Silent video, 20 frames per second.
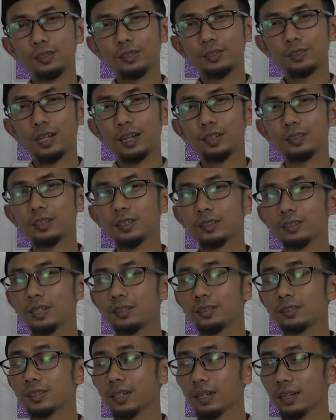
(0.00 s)
saat kita
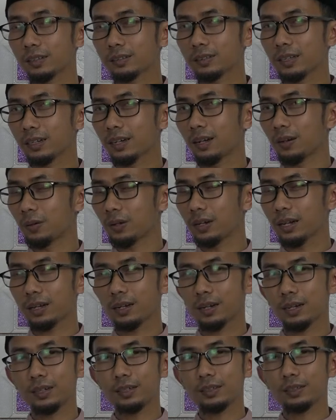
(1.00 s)
di tengah-tengah
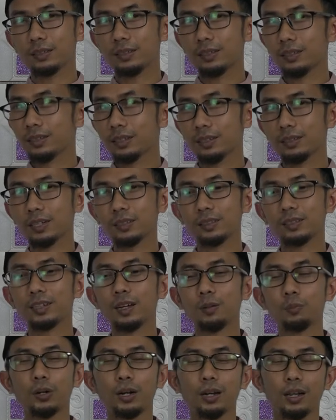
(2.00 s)
orang lain, kita
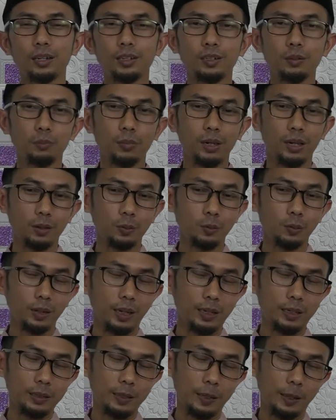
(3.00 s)
tidak berani
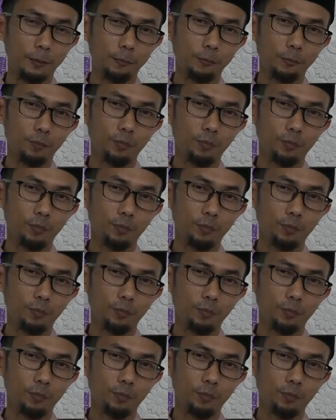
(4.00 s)
melakukannya.